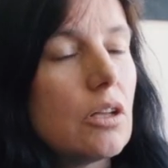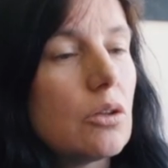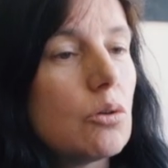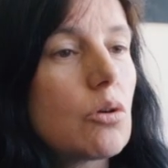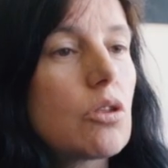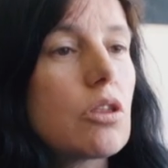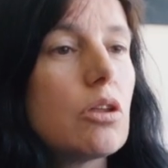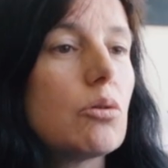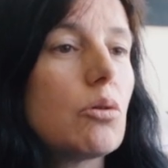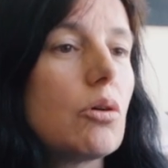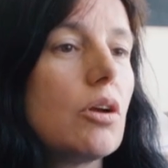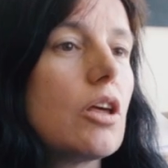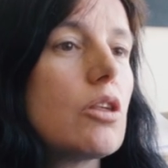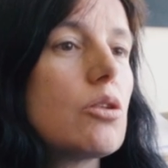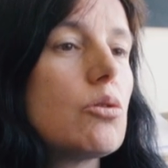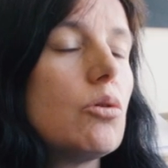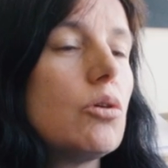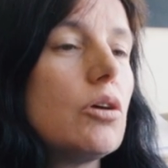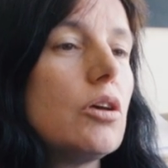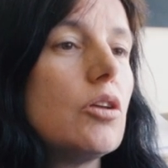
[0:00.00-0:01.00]
Donc c'est une
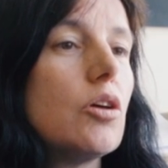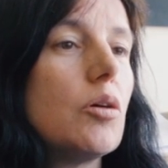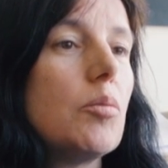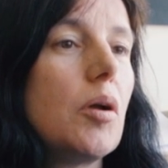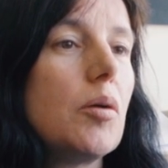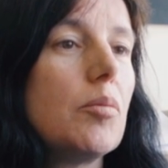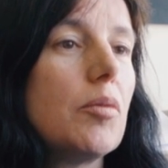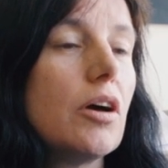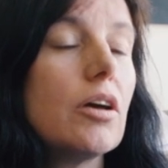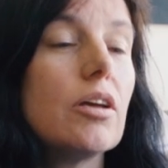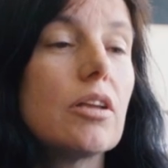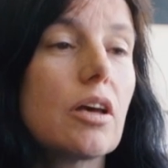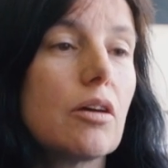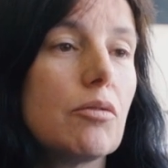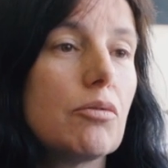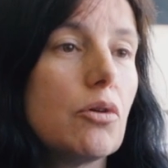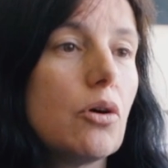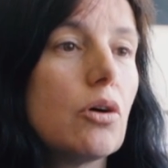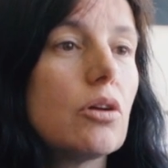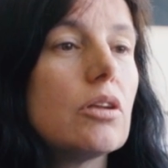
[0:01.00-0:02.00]
relation qui normalement est très
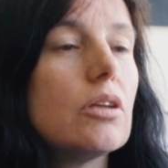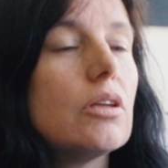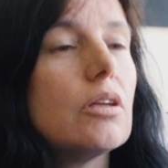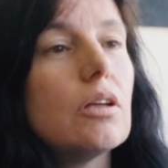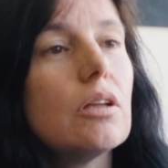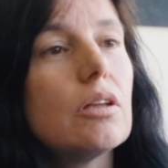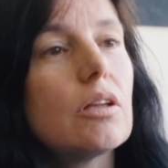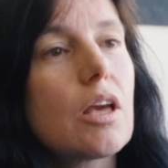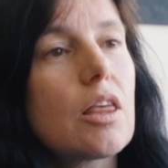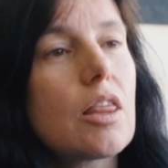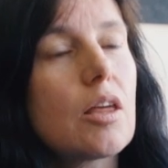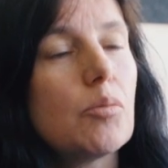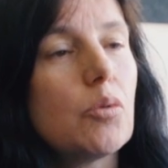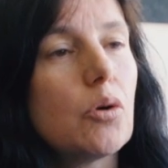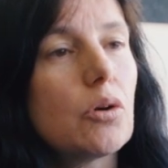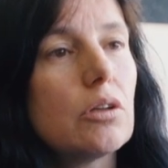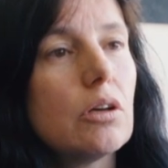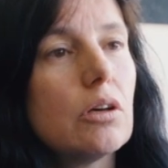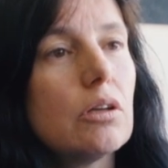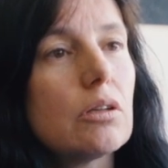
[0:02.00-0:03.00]
forte et, très
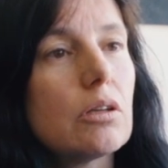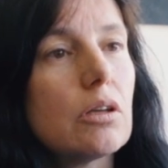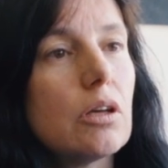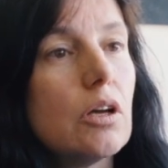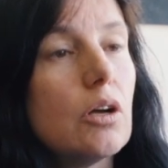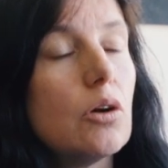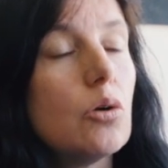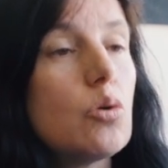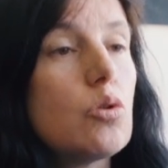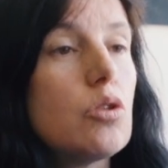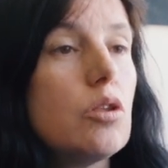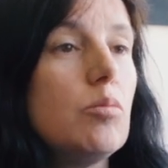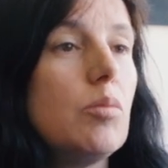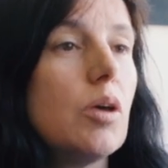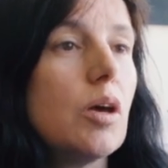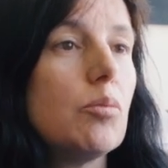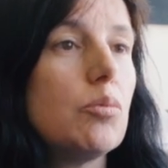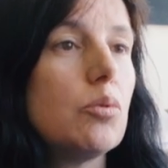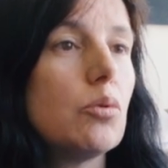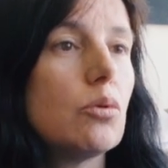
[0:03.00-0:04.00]
importante, aussi
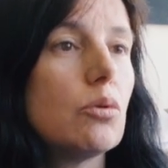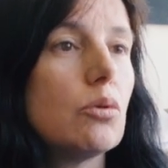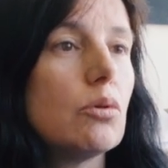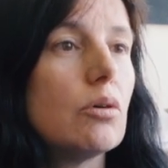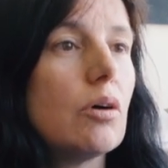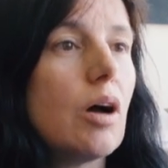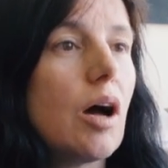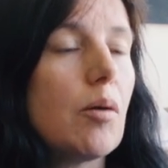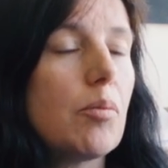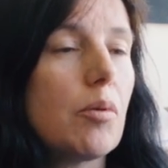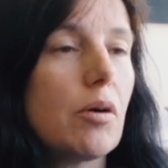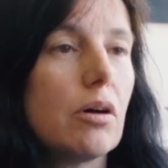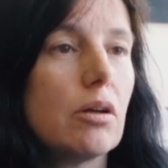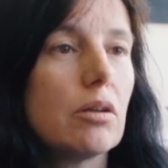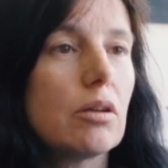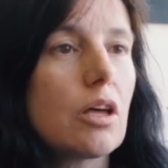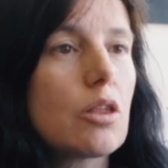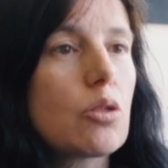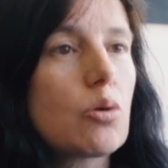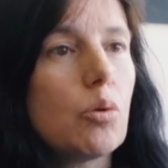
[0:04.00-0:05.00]
bien pour
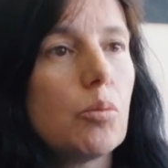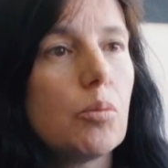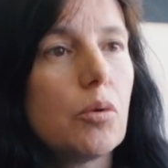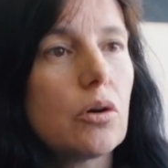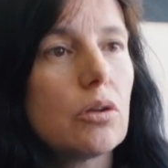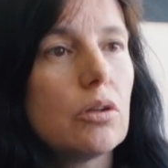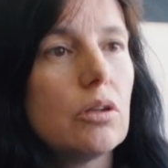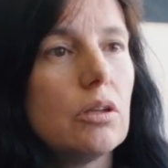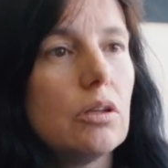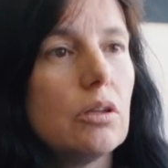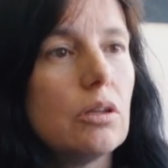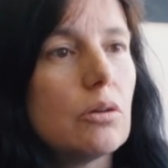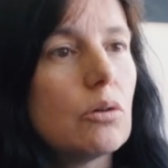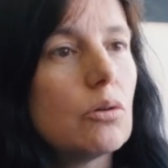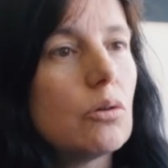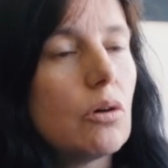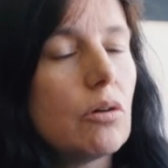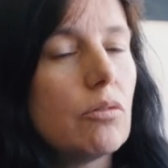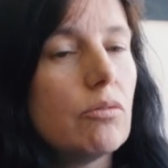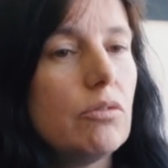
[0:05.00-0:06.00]
apprendre à se comporter
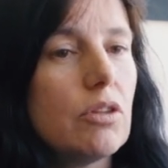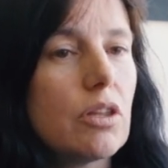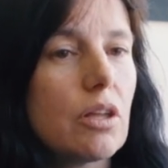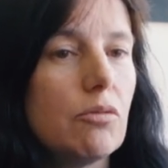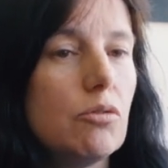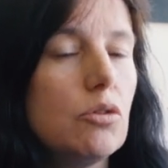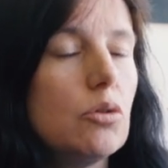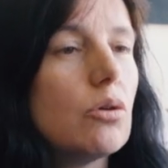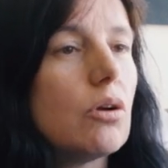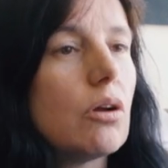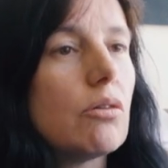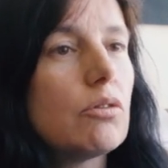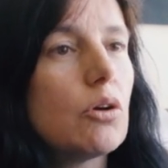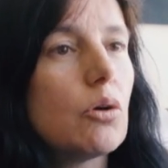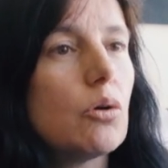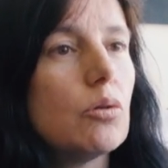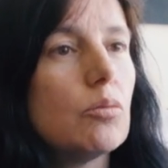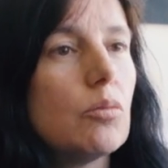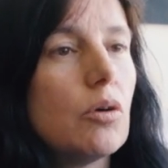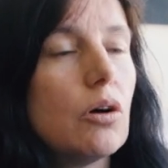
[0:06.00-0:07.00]
vis-à-vis de
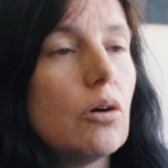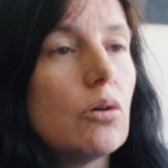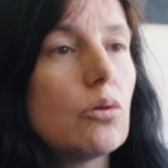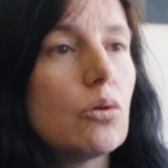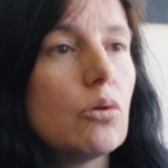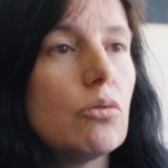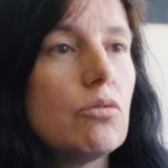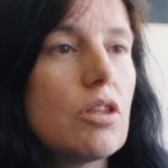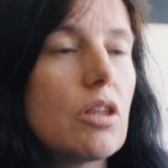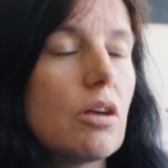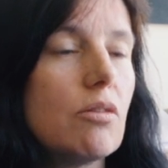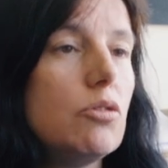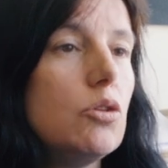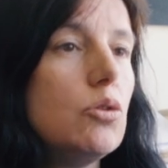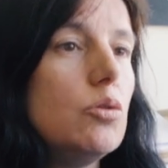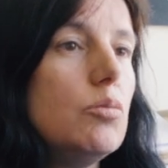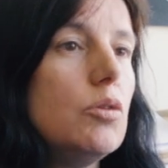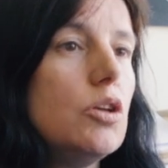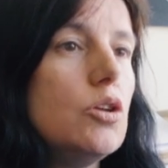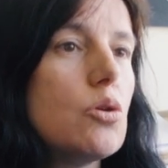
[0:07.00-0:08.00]
l'environnement que vis-à-vis
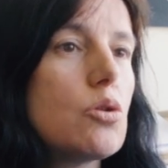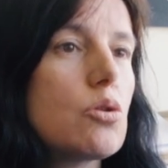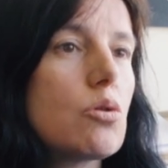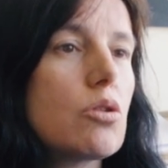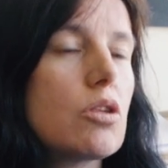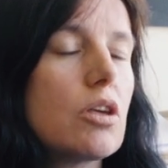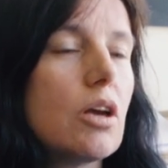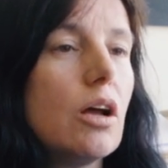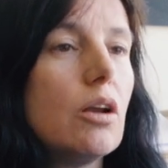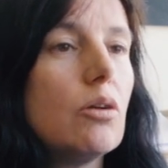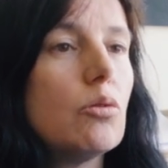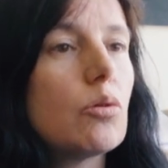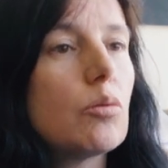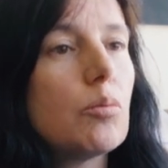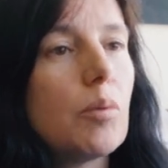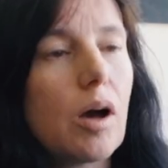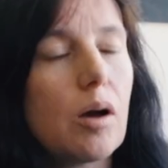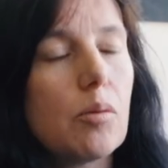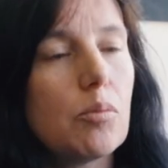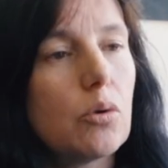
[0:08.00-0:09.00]
du milieu social, donc
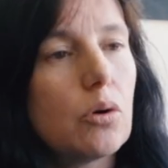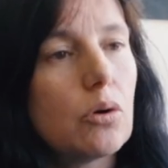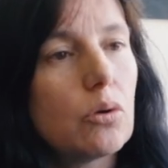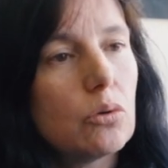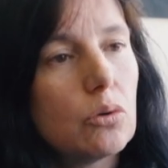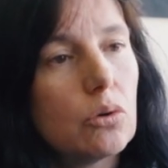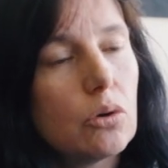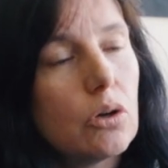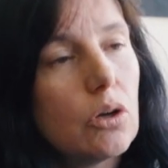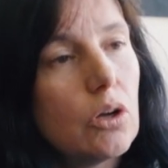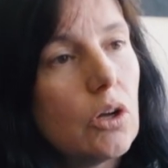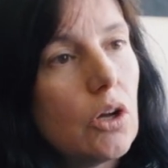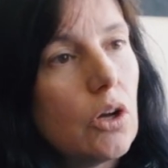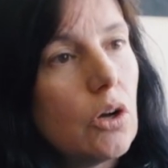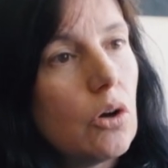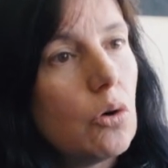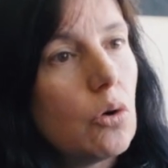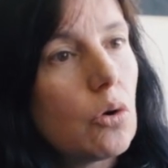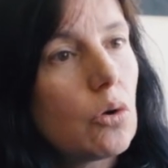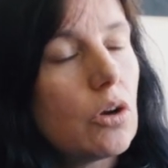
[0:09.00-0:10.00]
par rapport aux
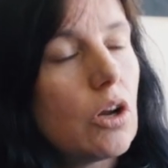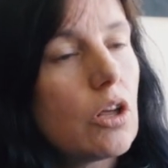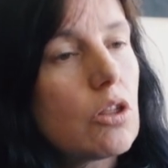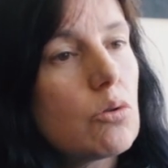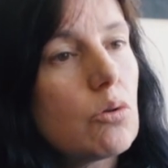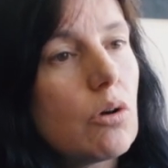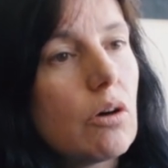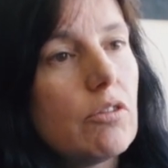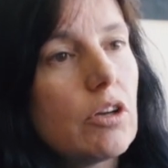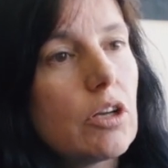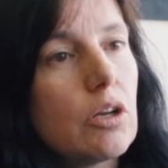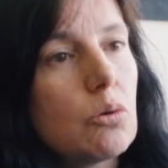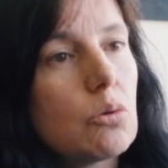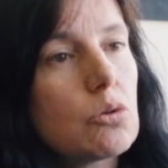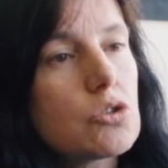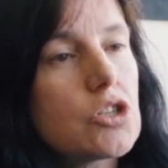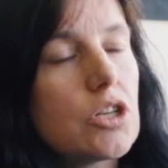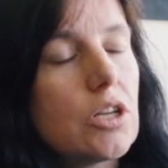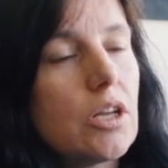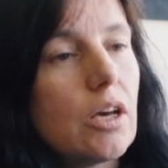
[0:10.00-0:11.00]
relations avec les
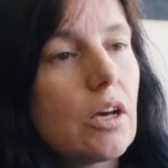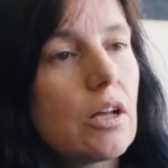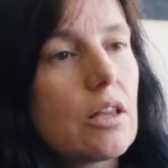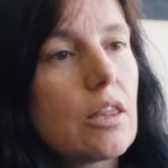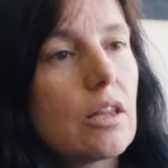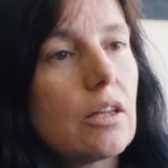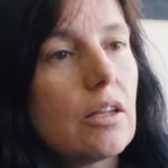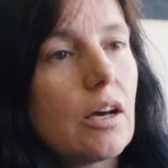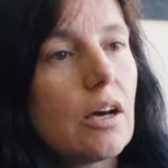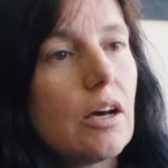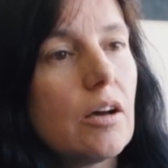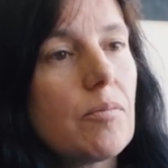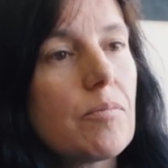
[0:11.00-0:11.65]
congénères, etc.